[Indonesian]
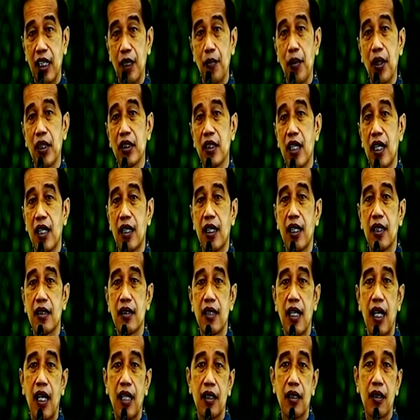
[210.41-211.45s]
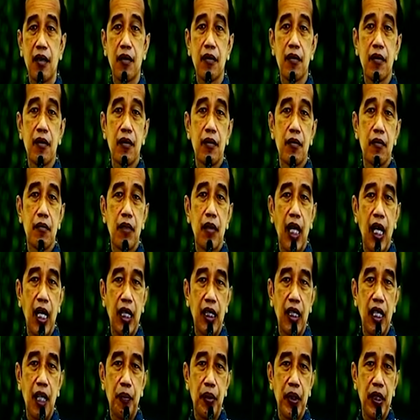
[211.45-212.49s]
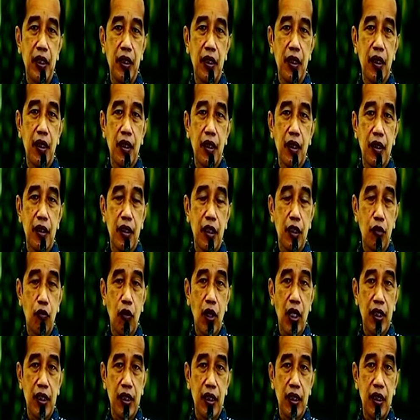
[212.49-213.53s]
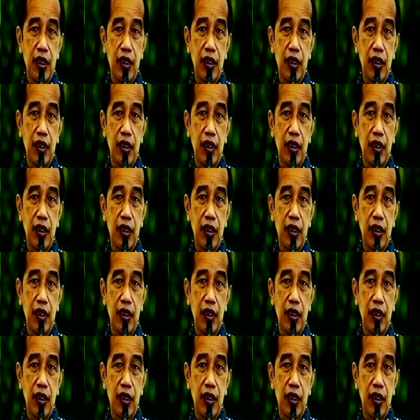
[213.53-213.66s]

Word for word: virtual menyampaikan selamat kepada Partai Golkar.